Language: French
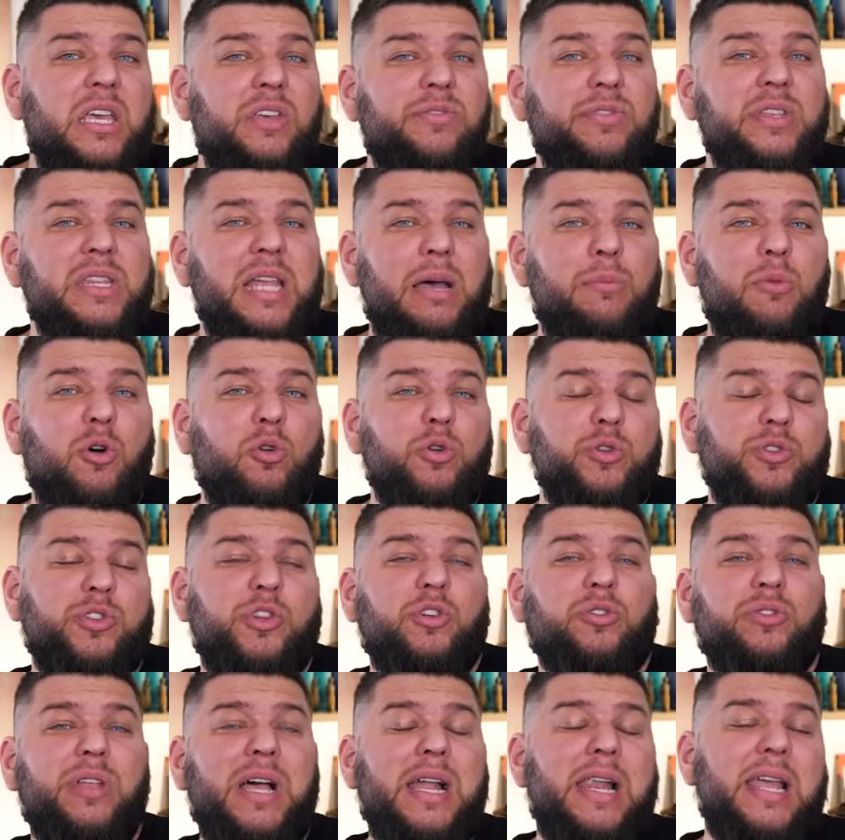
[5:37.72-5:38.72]
Évidemment, le
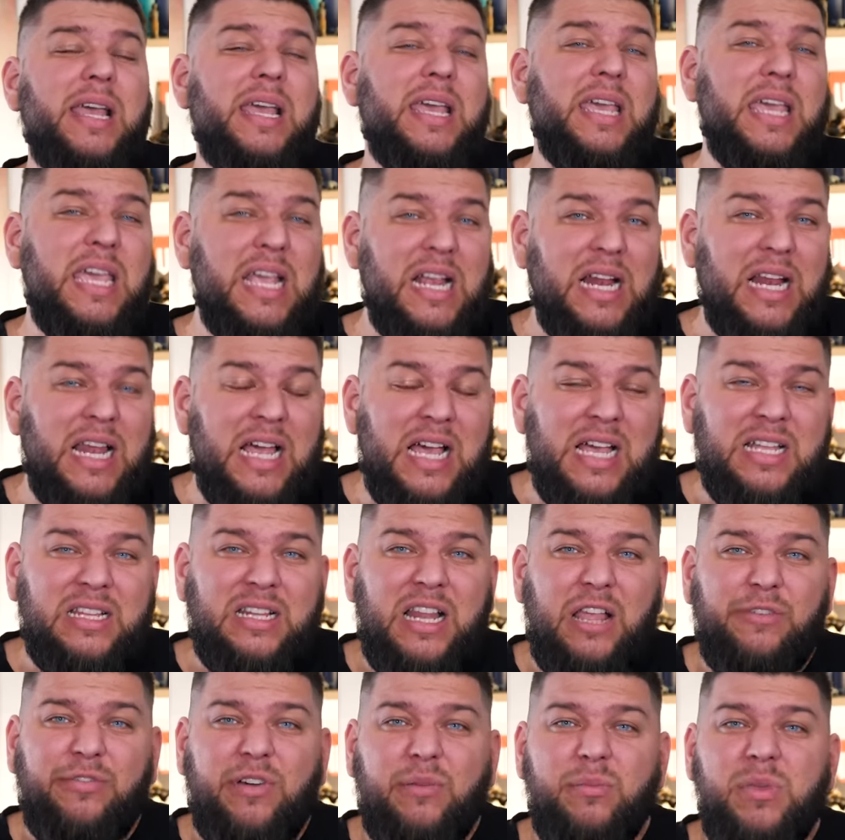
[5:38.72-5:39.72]
scandale
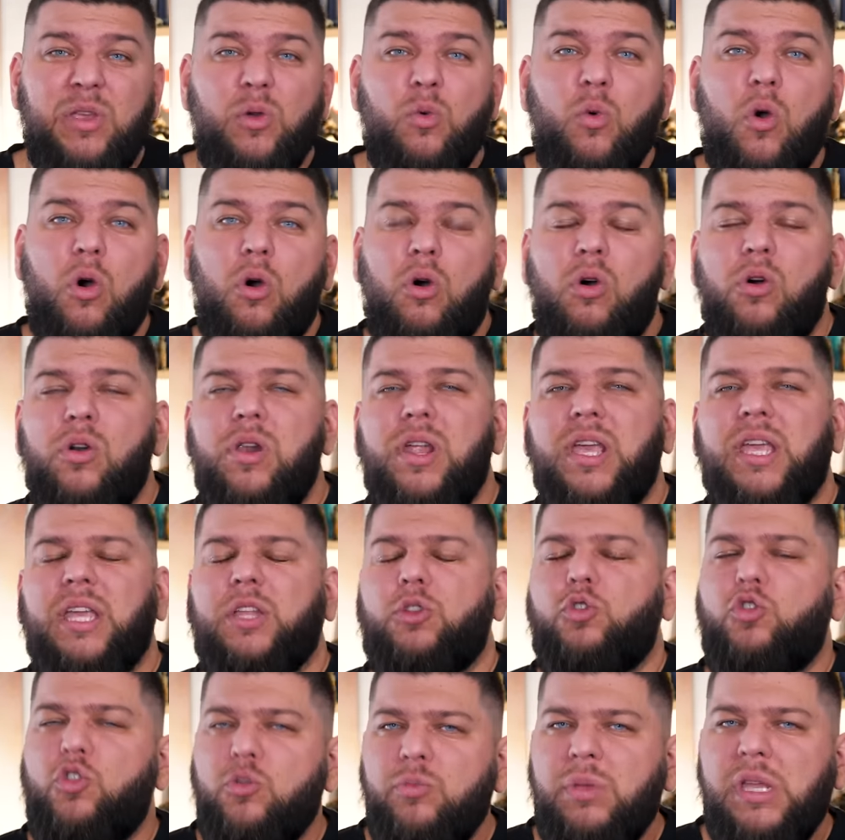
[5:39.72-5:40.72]
éclate, la famille Warhol
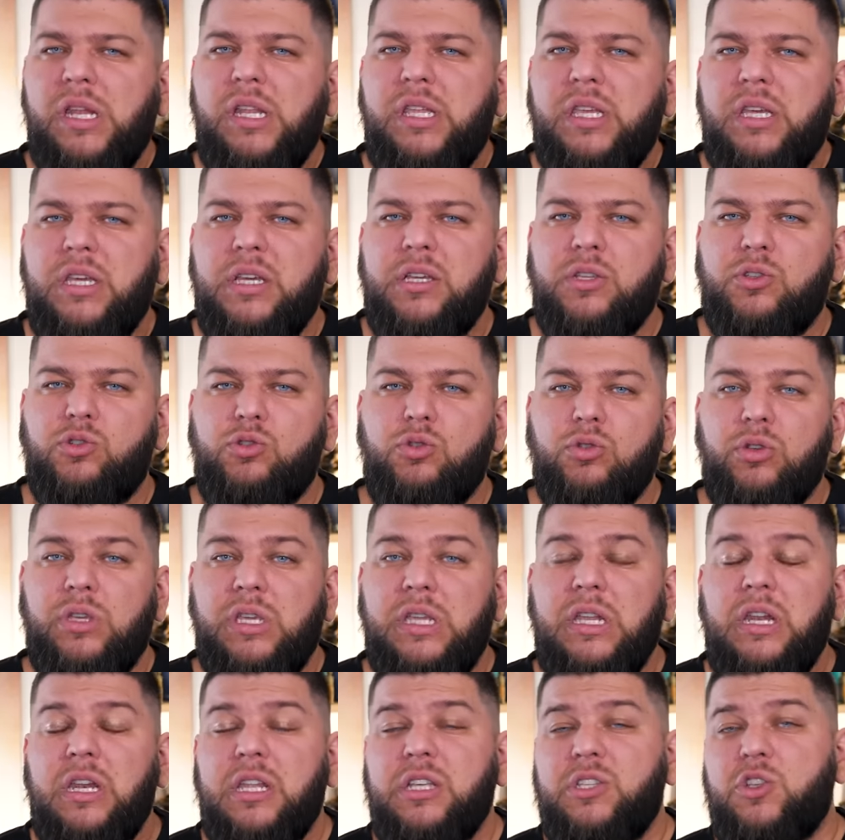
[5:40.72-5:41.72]
est humiliée, ce
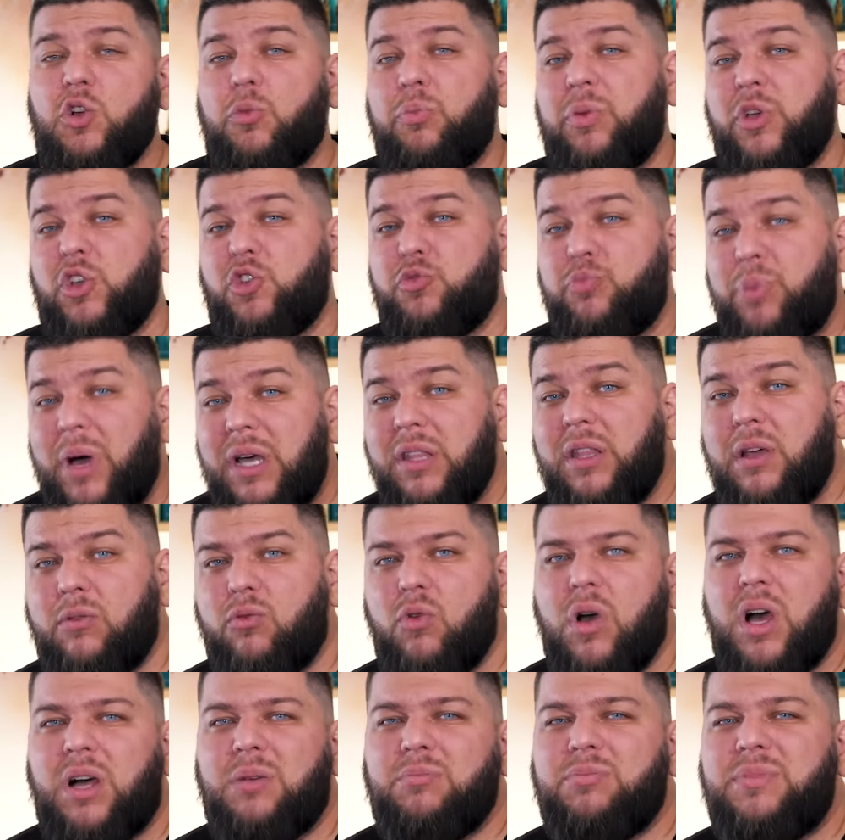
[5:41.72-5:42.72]
qui ne les empêche pas
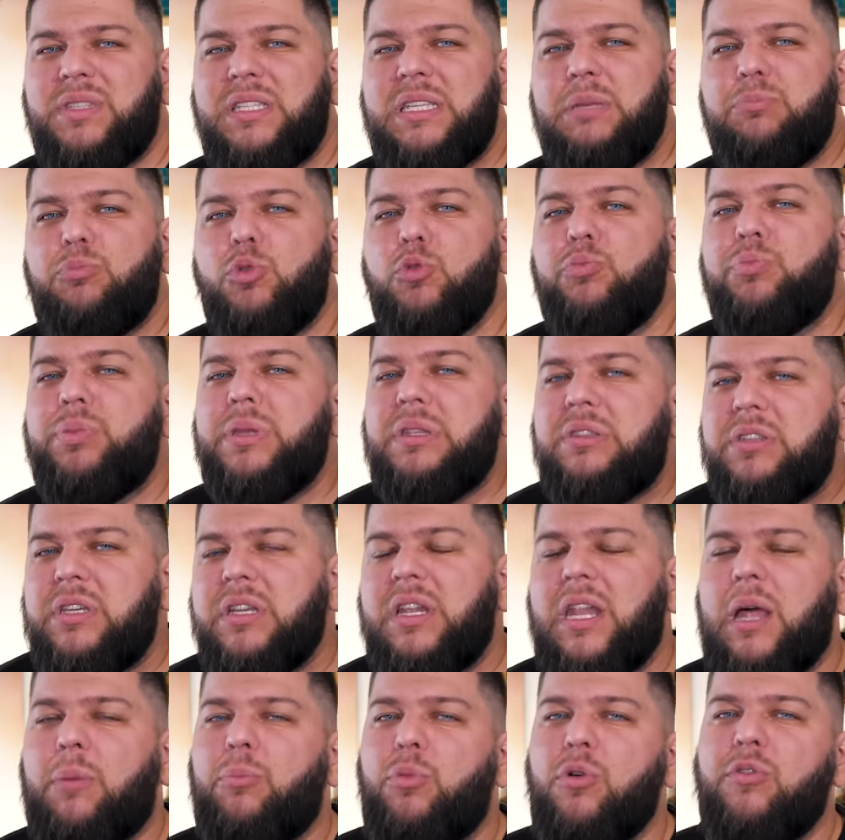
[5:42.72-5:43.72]
d'avoir un petit peu
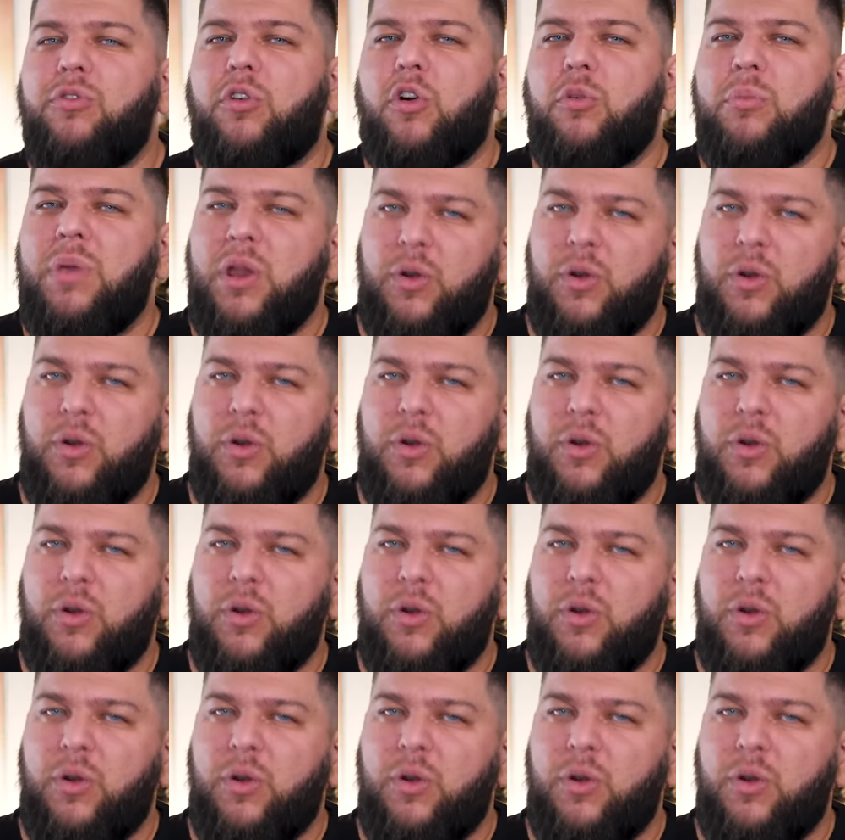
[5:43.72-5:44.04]
pitié de la pauvre